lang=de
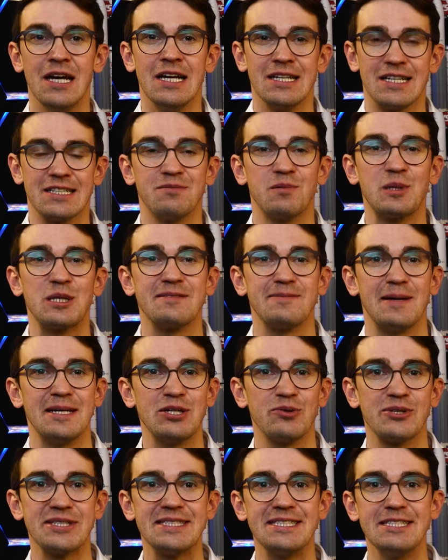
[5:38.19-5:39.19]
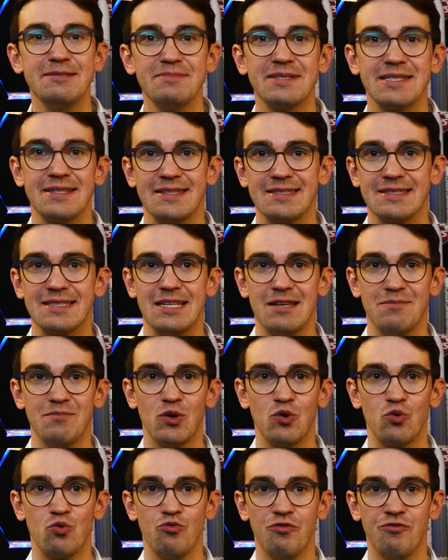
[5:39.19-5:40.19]
das wurde 2017 ins Leben
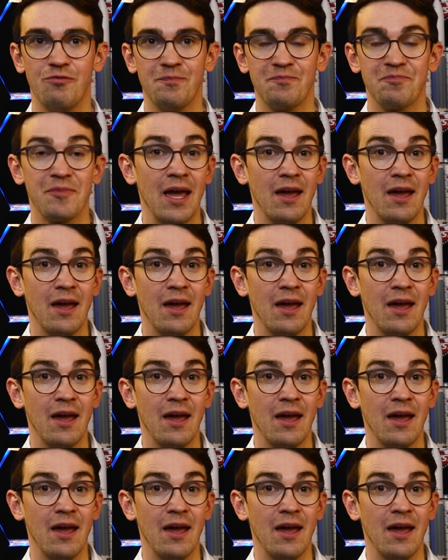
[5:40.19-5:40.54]
gerufen.